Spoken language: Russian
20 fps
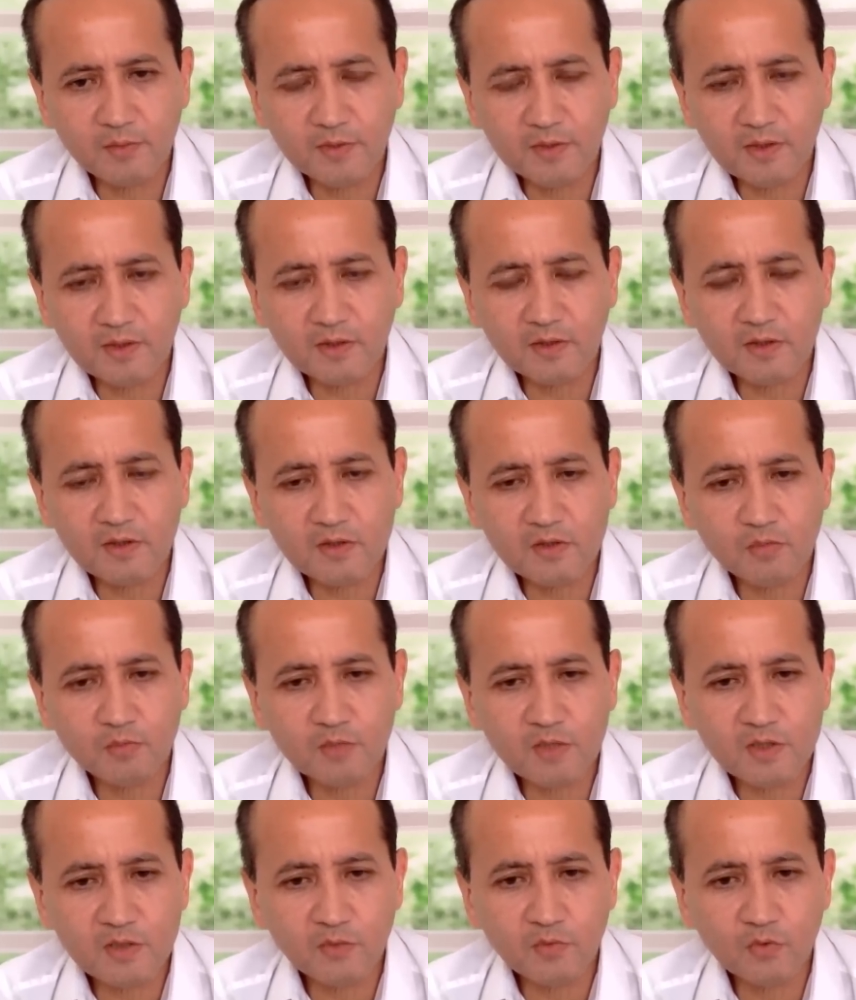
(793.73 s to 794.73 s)
Понятно, есть у
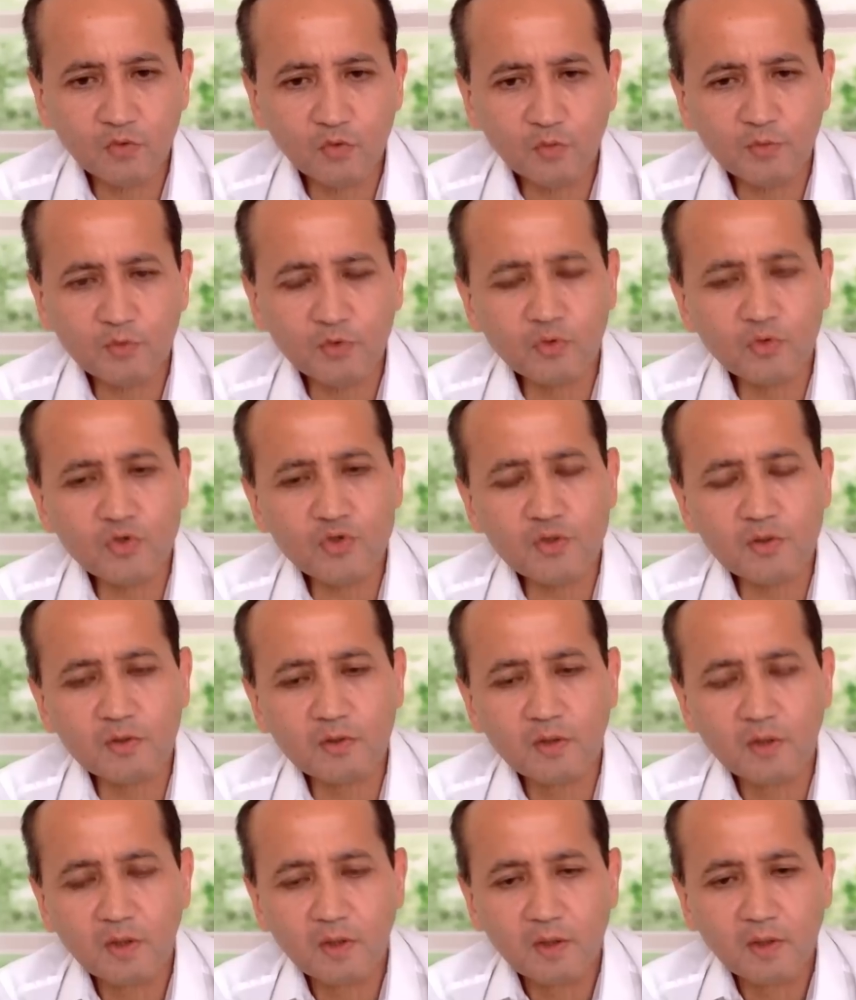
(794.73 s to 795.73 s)
меня свой опыт тоже
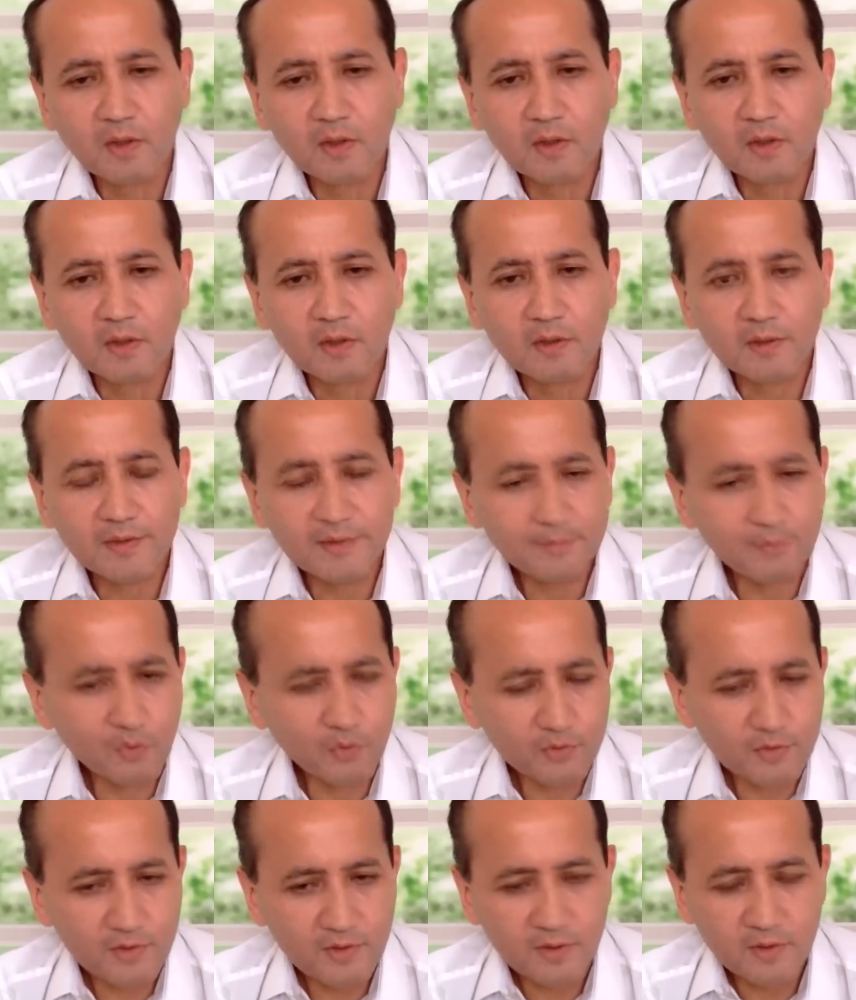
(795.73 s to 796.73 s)
э,
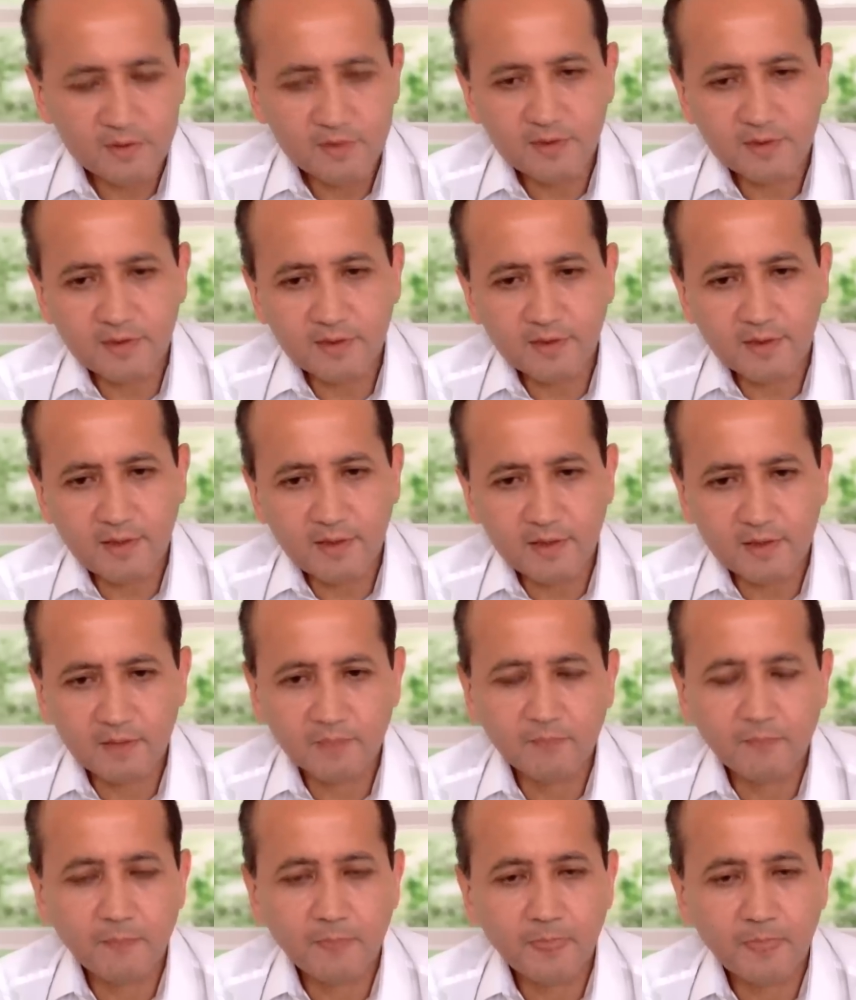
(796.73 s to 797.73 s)
работы с
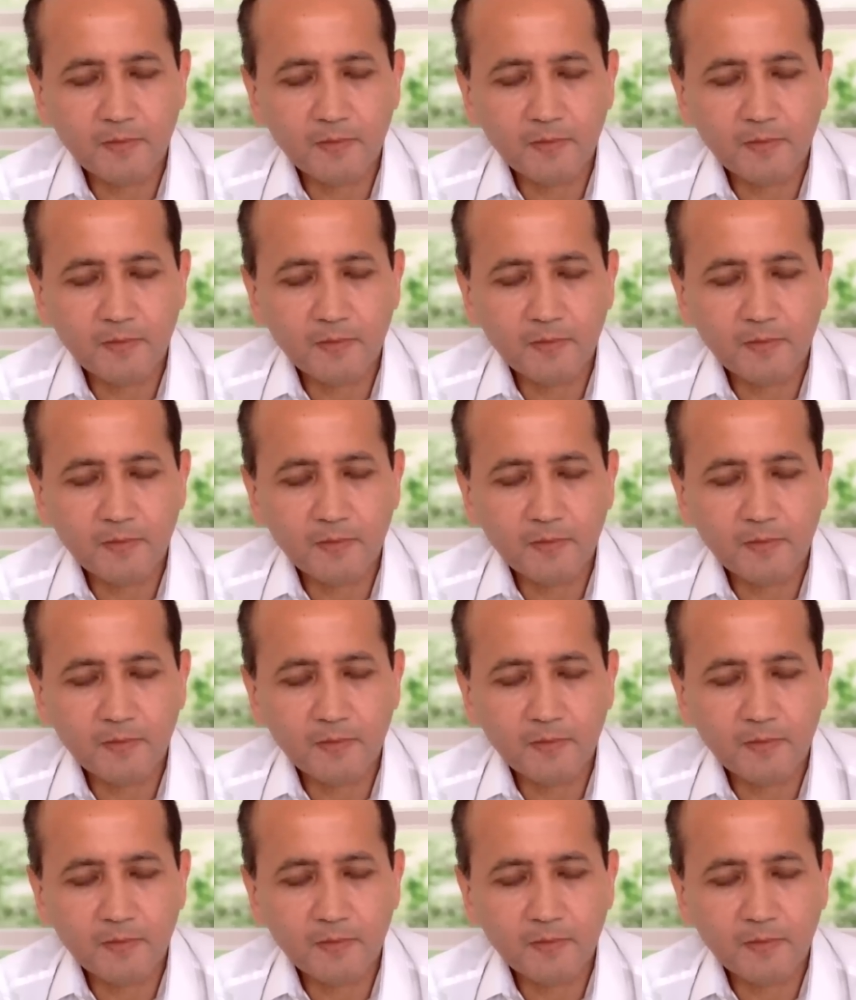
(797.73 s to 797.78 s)
Эрдоганом.